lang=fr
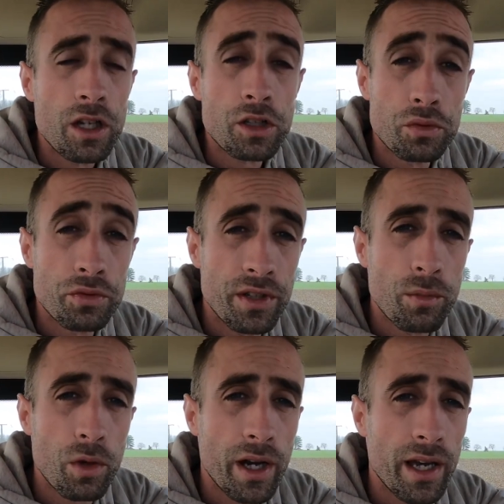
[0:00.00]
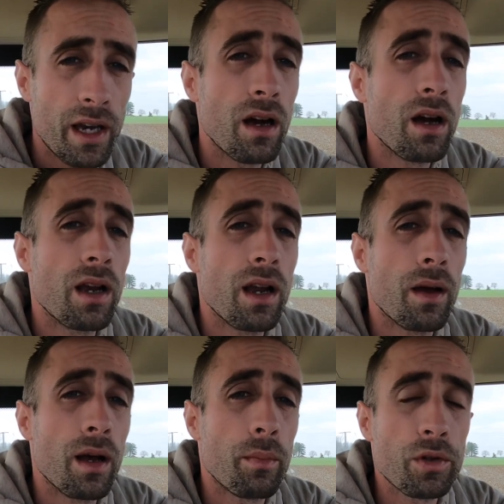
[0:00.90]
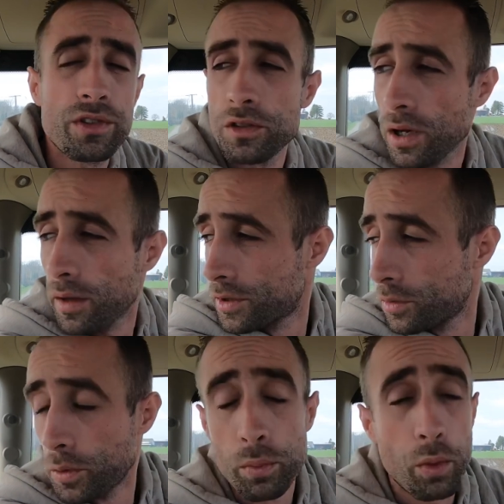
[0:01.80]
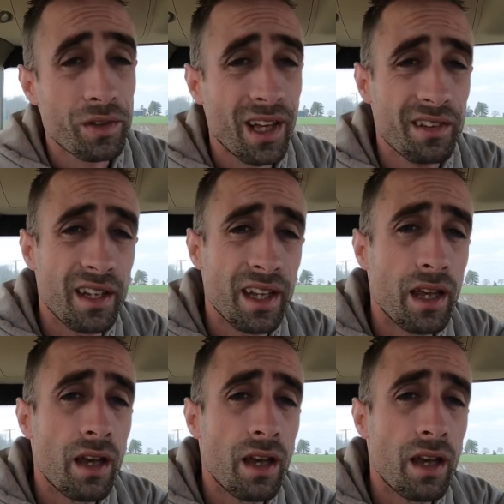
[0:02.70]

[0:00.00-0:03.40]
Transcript: Je vous filmerai la procédure un petit peu pour tracer